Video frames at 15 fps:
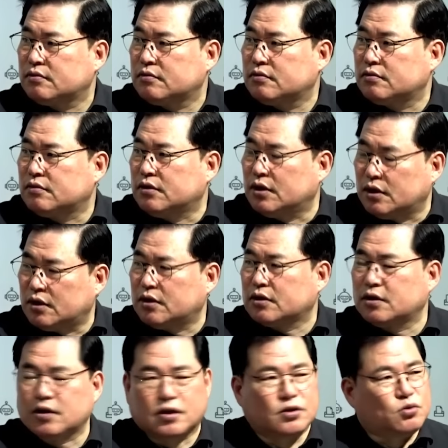송일국. 예,
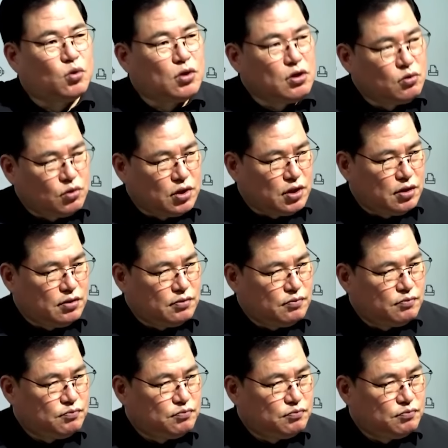그러니까 송일국이. 아,